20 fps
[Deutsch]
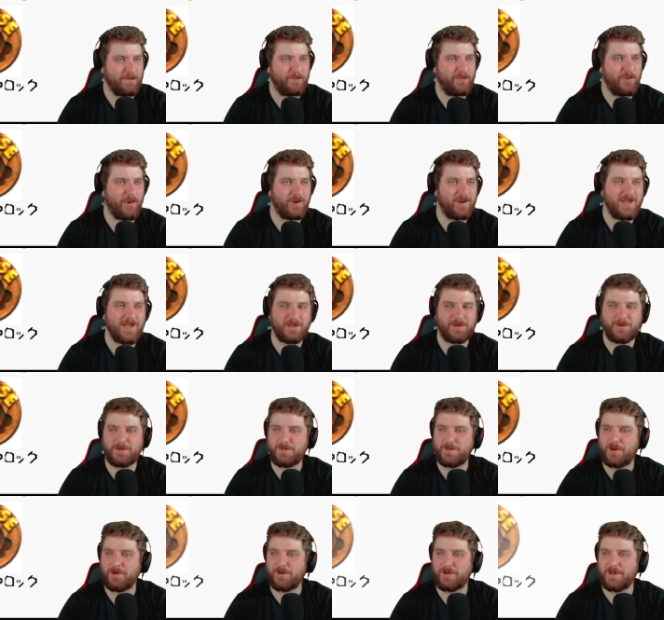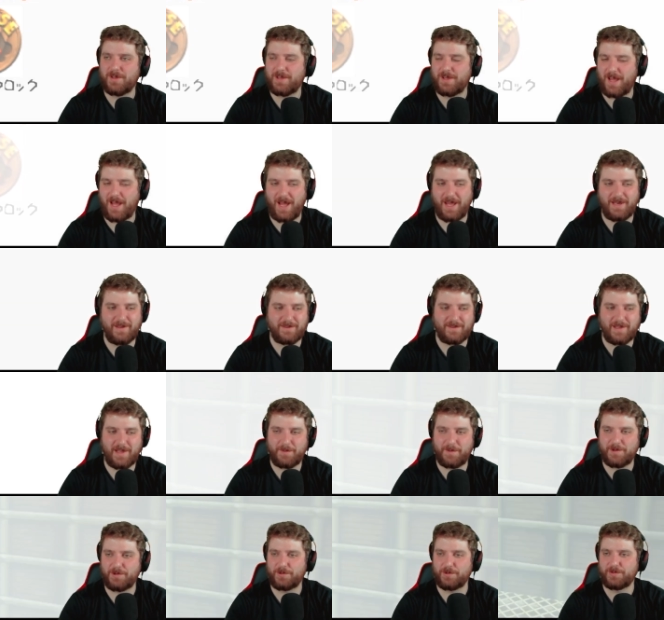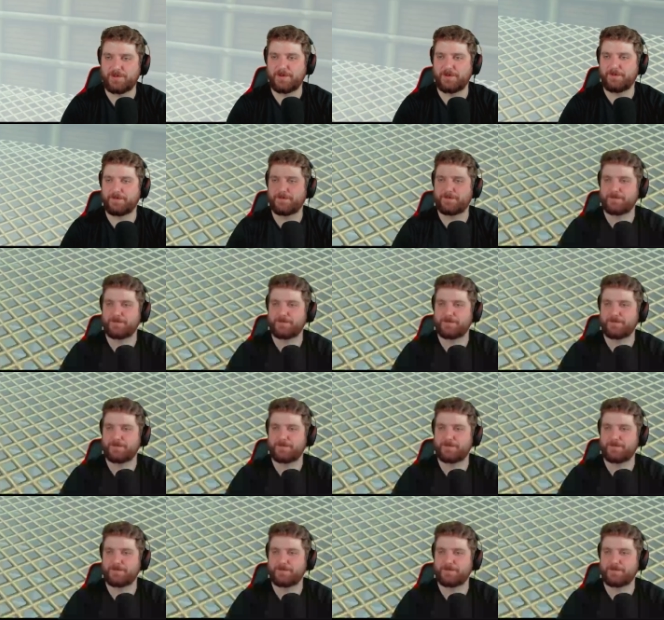Birgi hat doch nicht im Auge. Alles klar, meine Gute.